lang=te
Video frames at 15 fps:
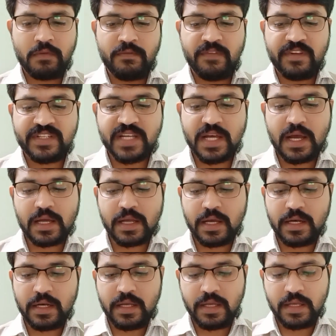
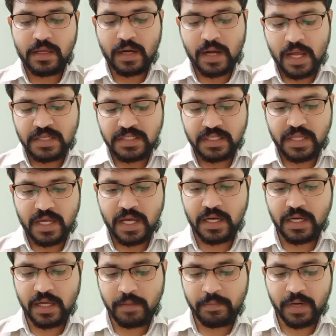విశాఖని
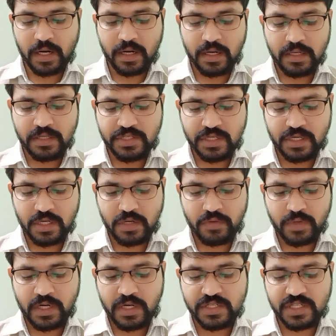రాజధానిగా
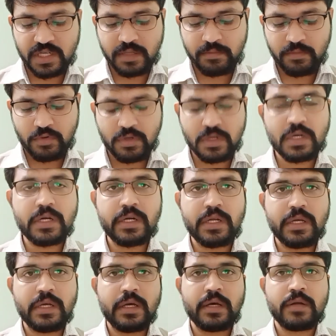ప్రకటించినటువంటి జగన్మోహన్ రెడ్డి
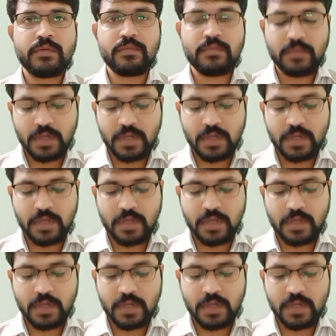గారు